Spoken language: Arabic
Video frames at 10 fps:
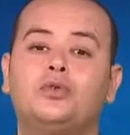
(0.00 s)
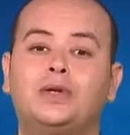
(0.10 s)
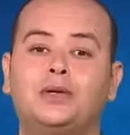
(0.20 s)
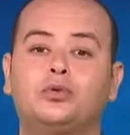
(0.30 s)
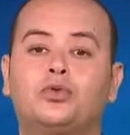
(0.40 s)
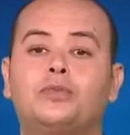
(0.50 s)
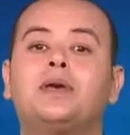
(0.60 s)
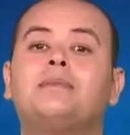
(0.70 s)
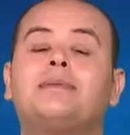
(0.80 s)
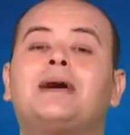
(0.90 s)
ولا يوتيوب
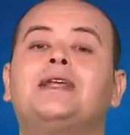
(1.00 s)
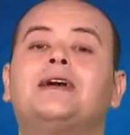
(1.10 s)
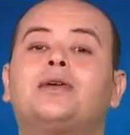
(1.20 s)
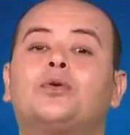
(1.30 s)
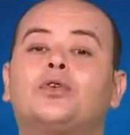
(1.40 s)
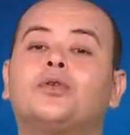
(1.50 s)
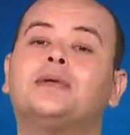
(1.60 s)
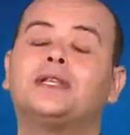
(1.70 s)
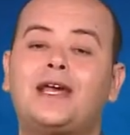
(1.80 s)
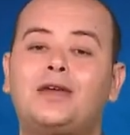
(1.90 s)
ما بقى لي غير نقول لكم
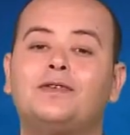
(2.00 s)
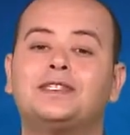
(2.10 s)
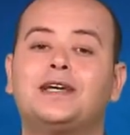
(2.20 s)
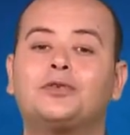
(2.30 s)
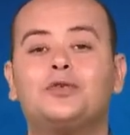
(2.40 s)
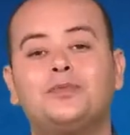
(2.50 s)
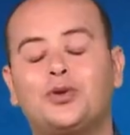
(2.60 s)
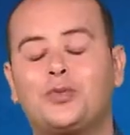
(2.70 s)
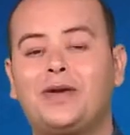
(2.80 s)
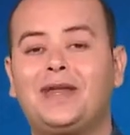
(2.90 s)
تهلاو في صحتكم
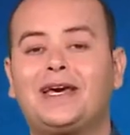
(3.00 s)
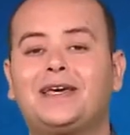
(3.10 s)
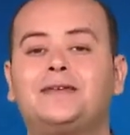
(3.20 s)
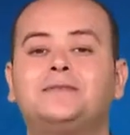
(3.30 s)
بقاو على خير